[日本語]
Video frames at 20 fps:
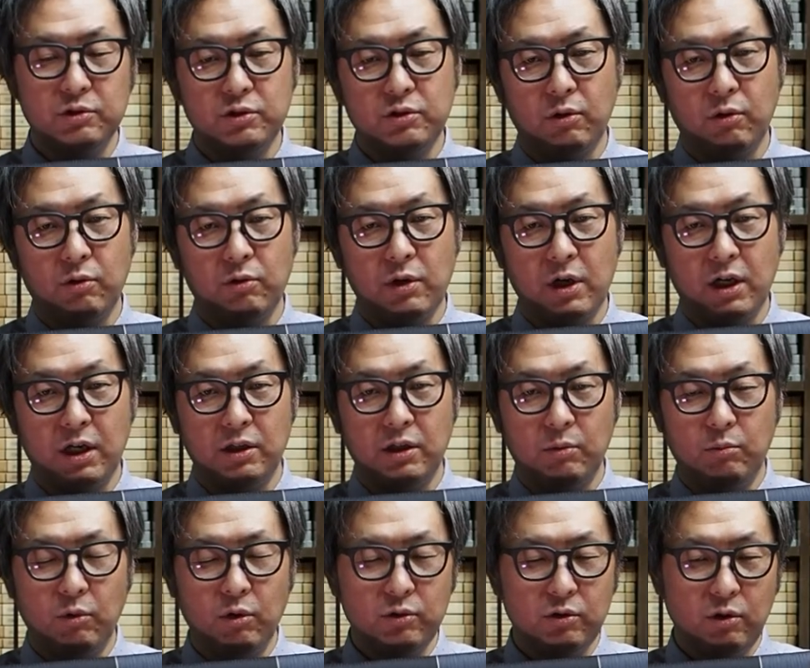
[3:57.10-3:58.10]
糸の中で
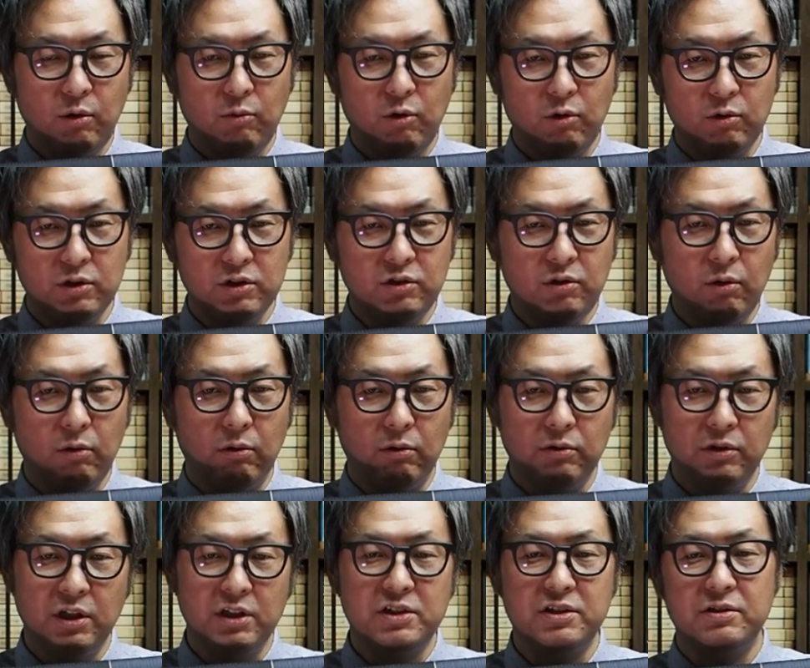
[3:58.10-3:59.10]
最も糸を
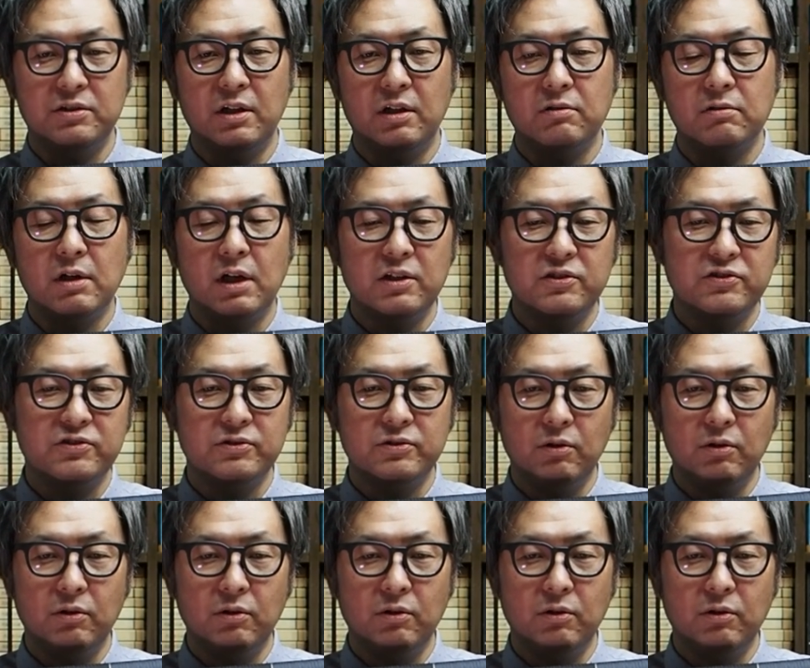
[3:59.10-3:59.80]
ねじってる回数